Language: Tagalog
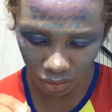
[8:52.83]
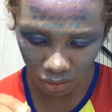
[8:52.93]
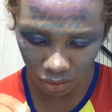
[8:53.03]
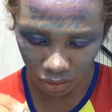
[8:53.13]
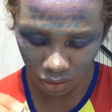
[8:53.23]

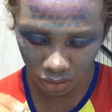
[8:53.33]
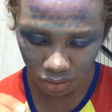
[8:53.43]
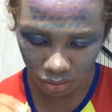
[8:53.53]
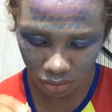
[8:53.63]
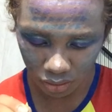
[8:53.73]
para
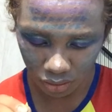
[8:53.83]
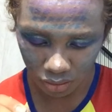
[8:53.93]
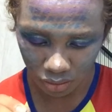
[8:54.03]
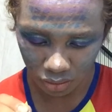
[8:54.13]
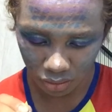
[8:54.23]

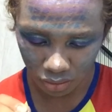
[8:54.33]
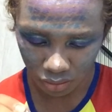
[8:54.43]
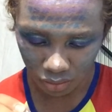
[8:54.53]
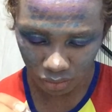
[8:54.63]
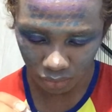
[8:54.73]
pak na
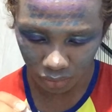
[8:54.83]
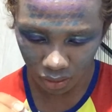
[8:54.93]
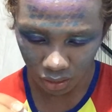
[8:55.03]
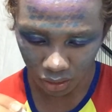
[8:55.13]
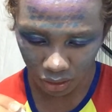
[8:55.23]

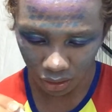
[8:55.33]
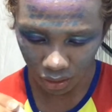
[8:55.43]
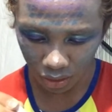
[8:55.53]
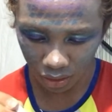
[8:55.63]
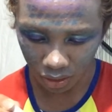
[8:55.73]
pag.
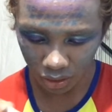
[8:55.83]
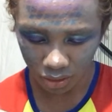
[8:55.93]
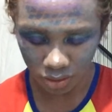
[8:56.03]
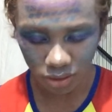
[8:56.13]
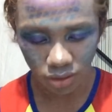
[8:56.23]
Sige, sige.